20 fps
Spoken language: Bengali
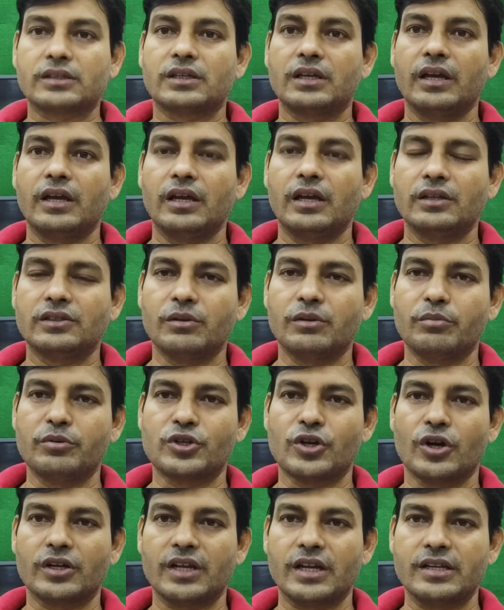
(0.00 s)
আজকে
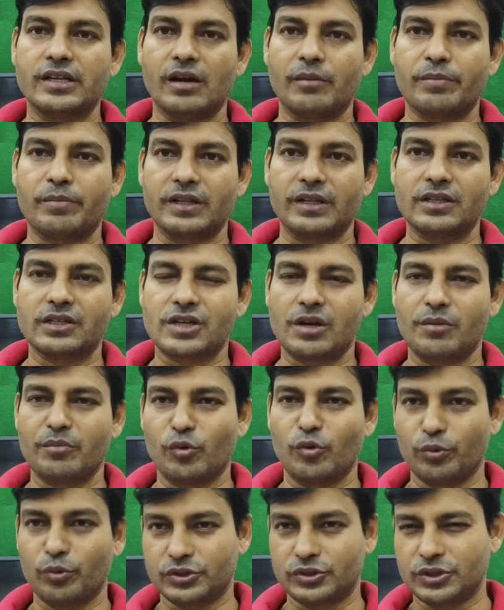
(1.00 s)
যে বিষয়টা নিয়ে
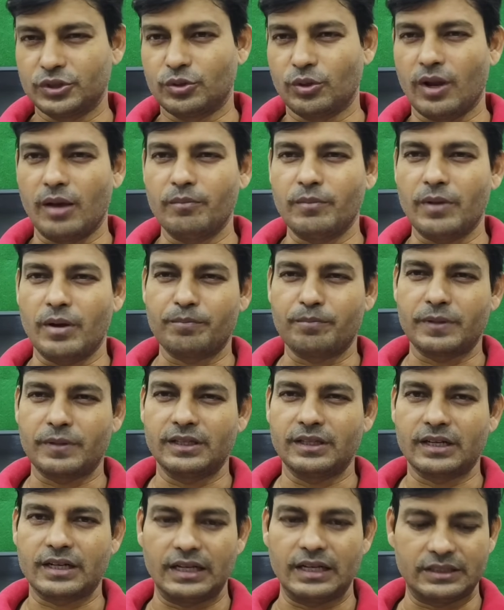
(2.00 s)
আপনাদের সামনে উপস্থিত হলাম
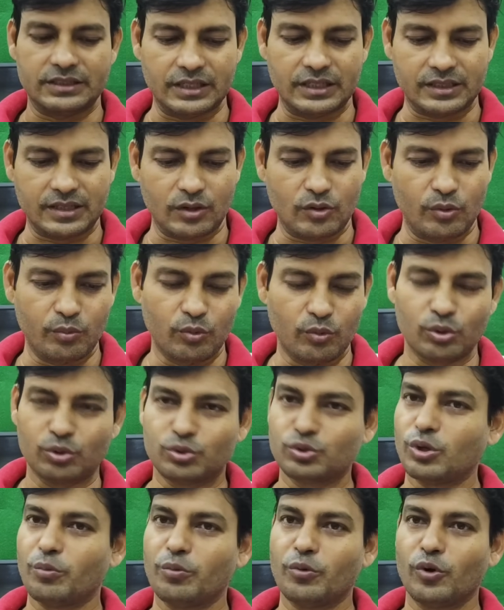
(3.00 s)
আপনাদের কাছে একটা খুব
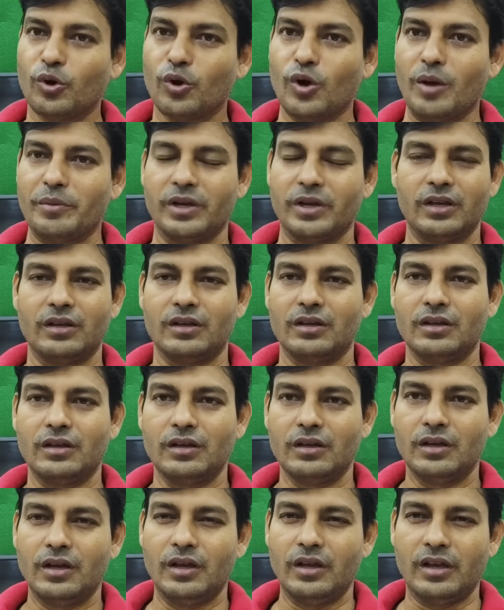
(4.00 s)
গুরুত্বপূর্ণ আমি
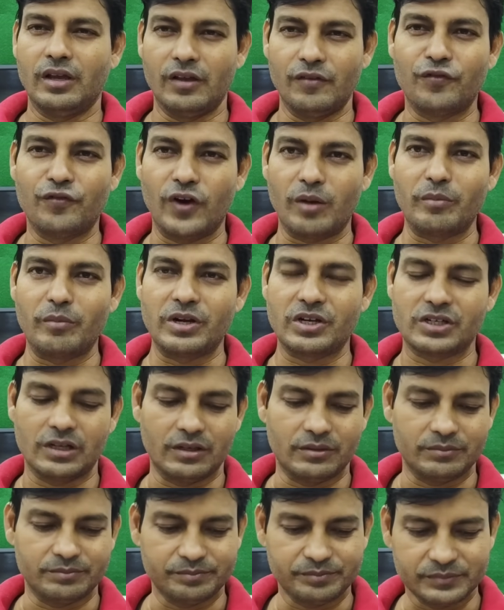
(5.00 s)

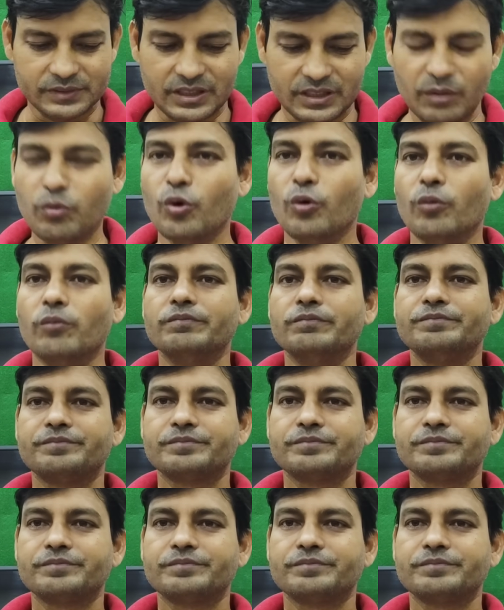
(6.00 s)
ইনফরমেশান দেব